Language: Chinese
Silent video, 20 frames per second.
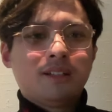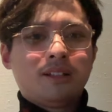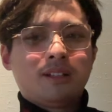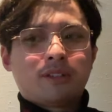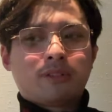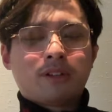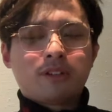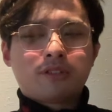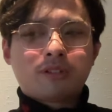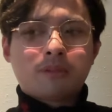
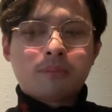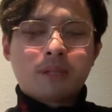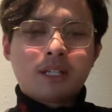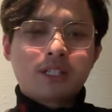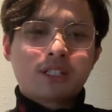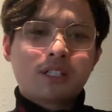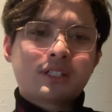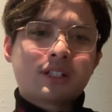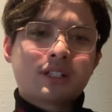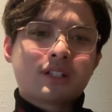所以说梅
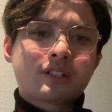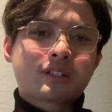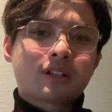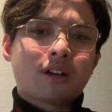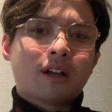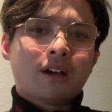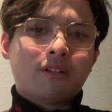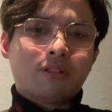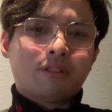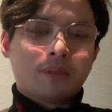西这个事
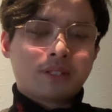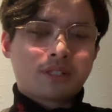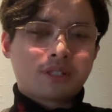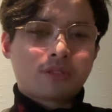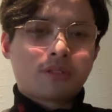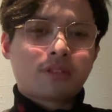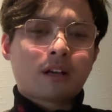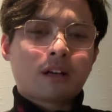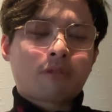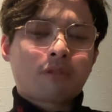儿啊，我们持
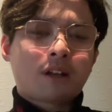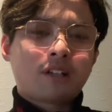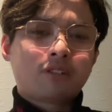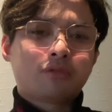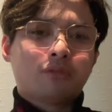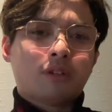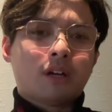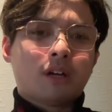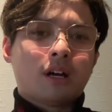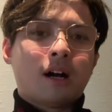续在关
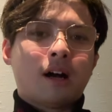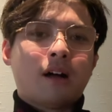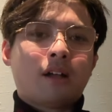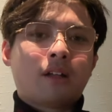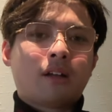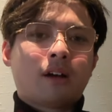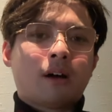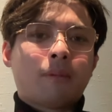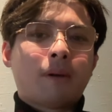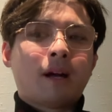注啊，
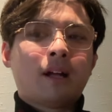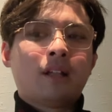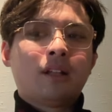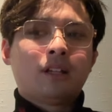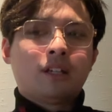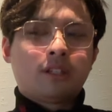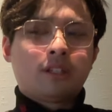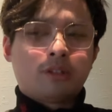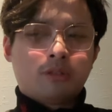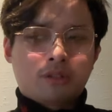好吧，
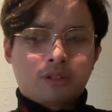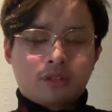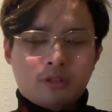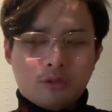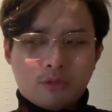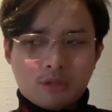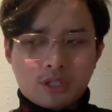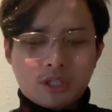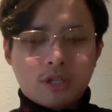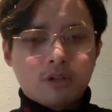有
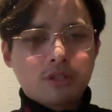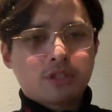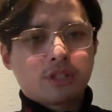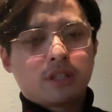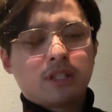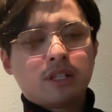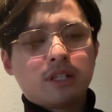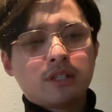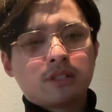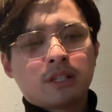有消息
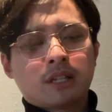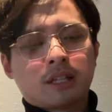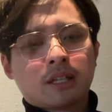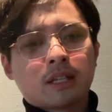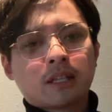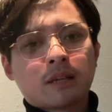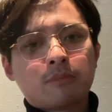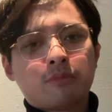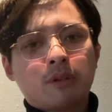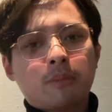第一时间给
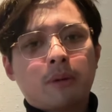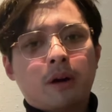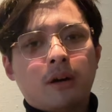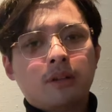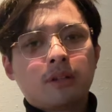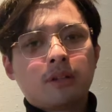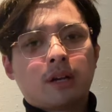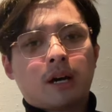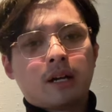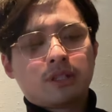大家播报
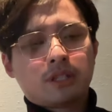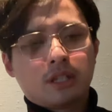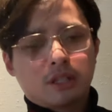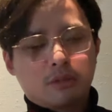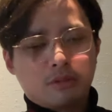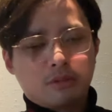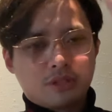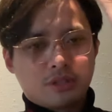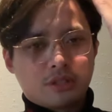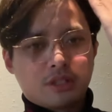啊，谢谢
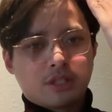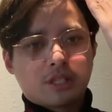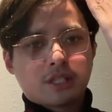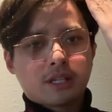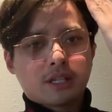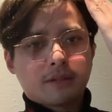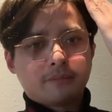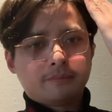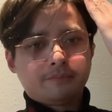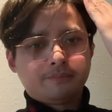各位支持，谢谢。